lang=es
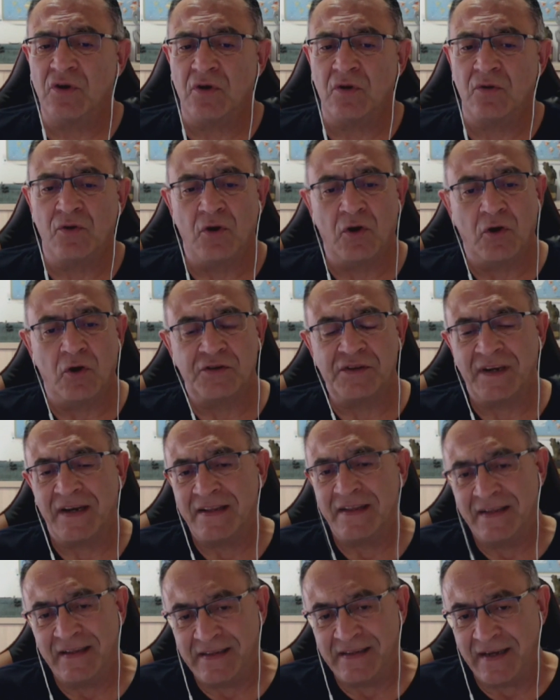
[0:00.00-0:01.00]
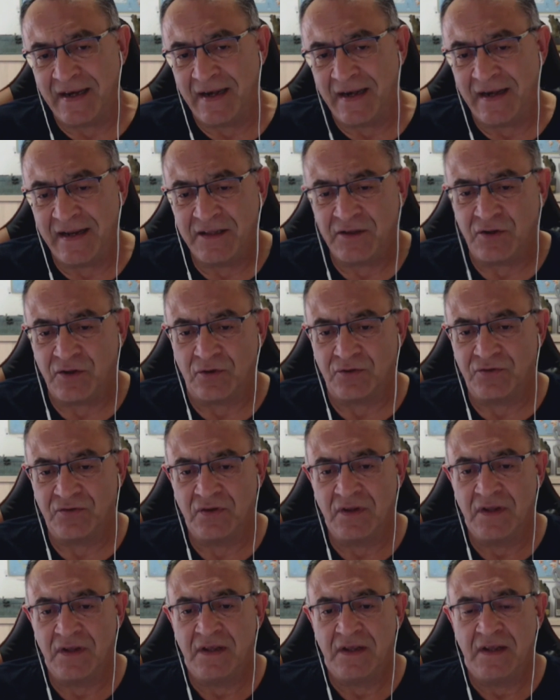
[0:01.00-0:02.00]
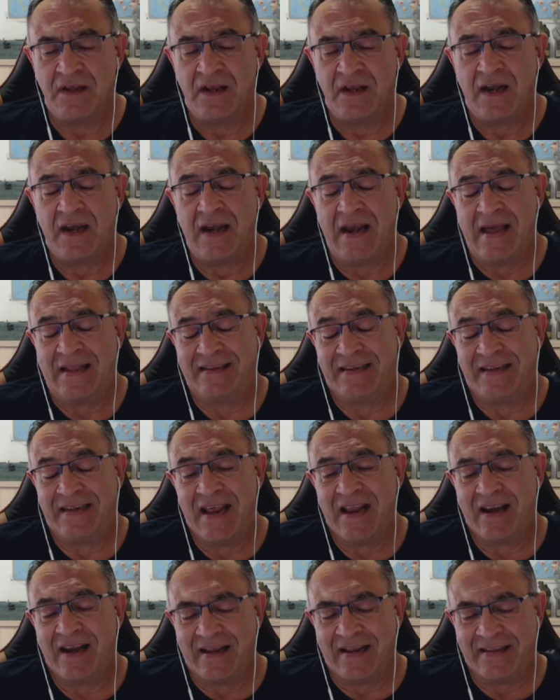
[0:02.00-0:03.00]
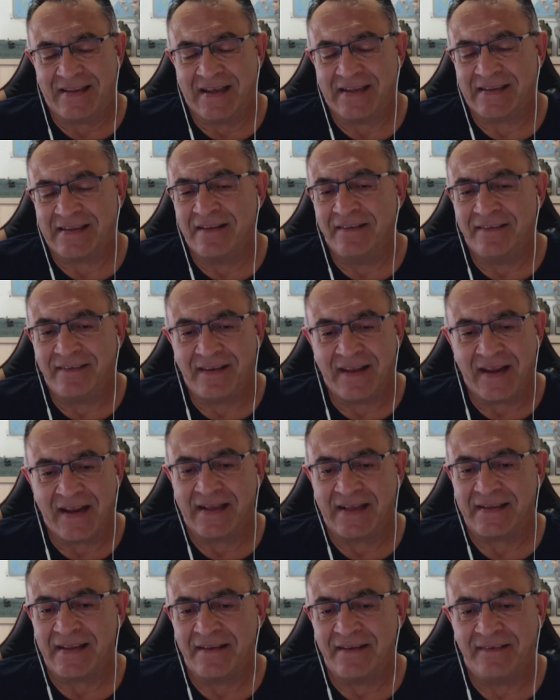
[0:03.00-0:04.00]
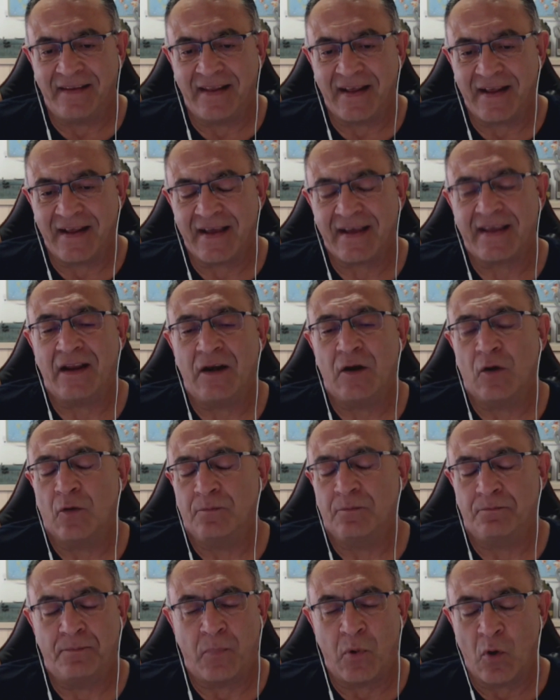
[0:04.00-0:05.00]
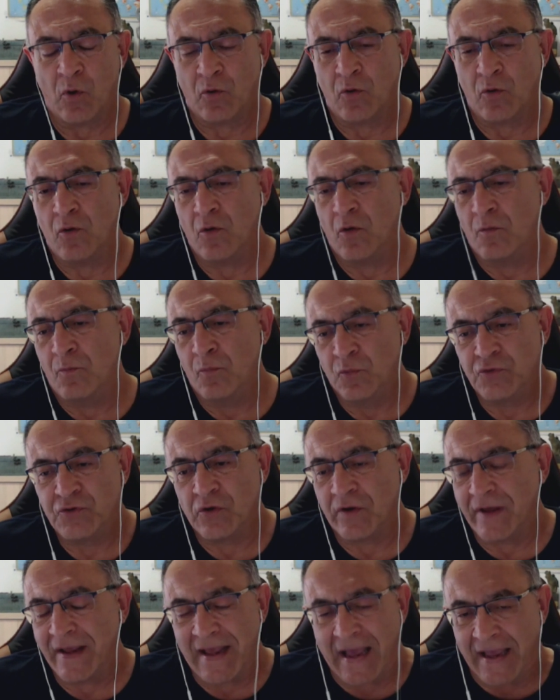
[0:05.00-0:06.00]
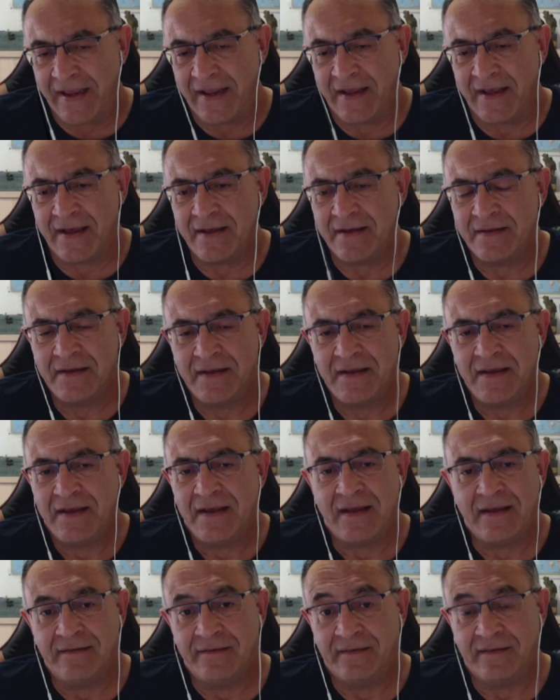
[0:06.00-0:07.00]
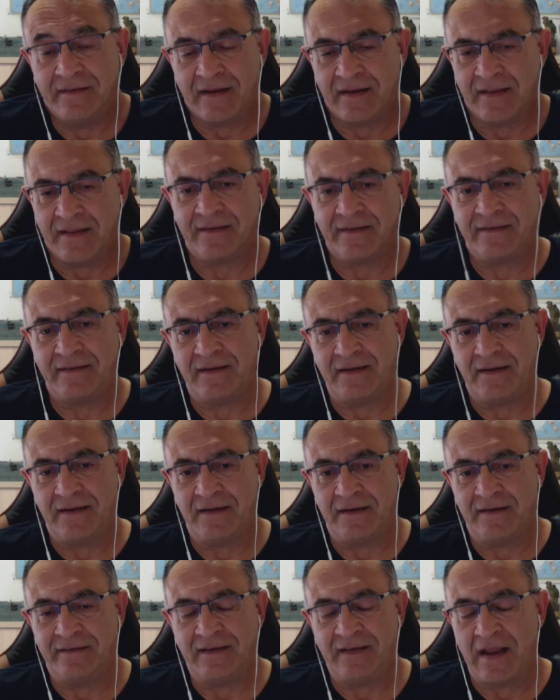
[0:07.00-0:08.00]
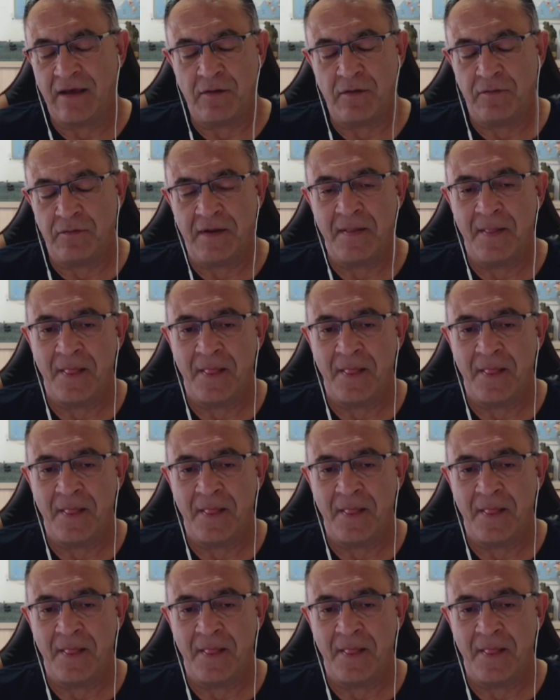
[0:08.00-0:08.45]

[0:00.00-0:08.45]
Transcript: unos 33 litros. La tierra está tan seca, tan seca, que lo poco mucho que caiga enseguida se, se la bebe.